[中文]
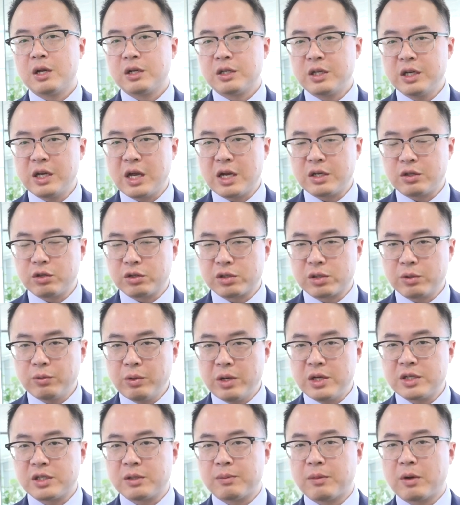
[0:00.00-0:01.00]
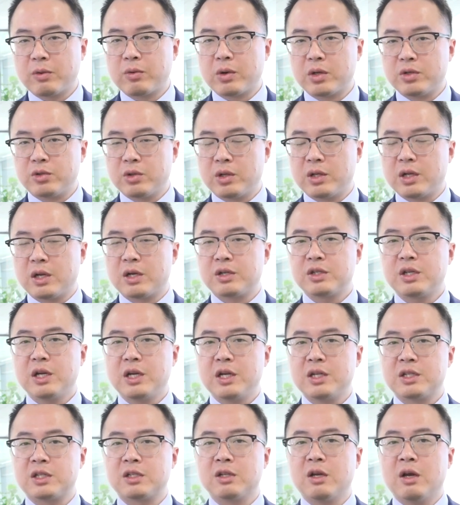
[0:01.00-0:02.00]
这也就是为什么我觉得这
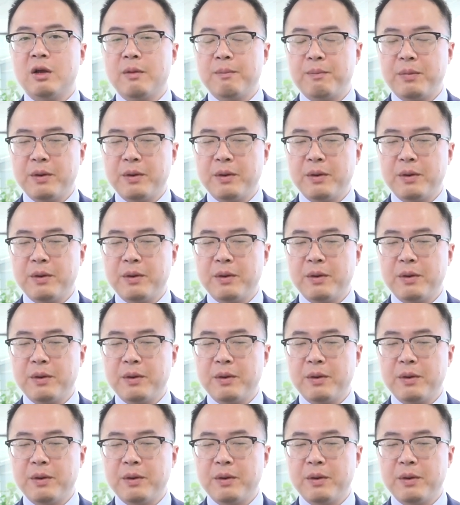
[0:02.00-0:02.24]
一次